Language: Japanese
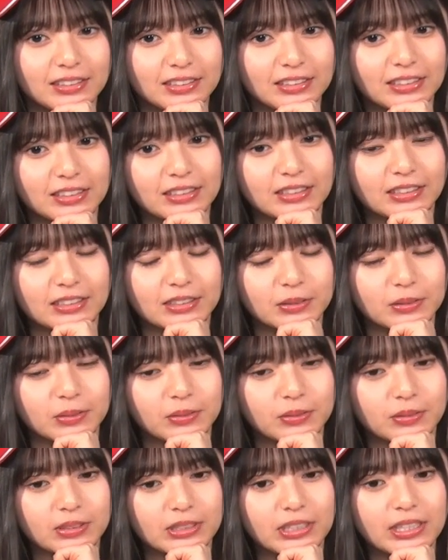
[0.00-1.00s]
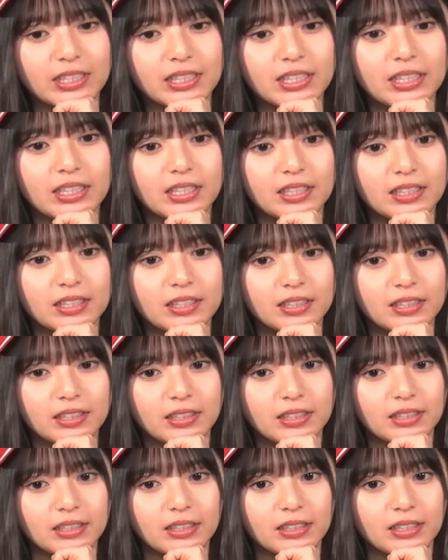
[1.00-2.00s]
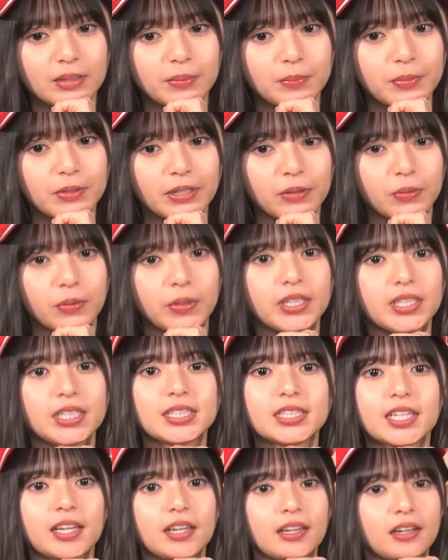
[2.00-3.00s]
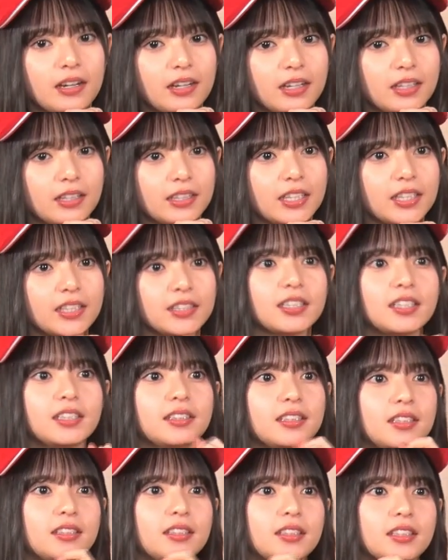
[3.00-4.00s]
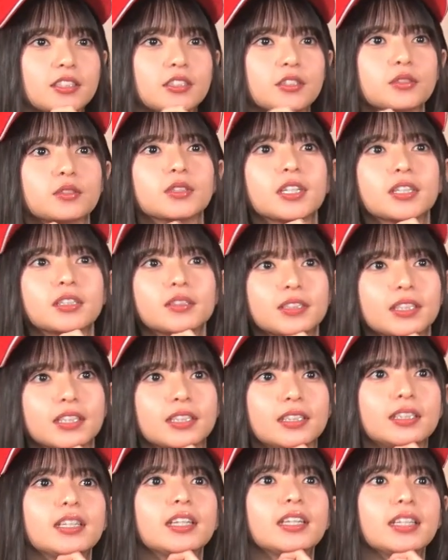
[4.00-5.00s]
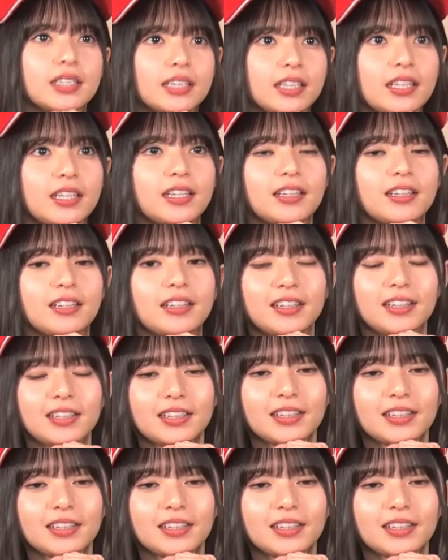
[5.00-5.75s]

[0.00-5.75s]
なんかその最近やっぱりこう一期生がだんだんだんだん少なくなっていて、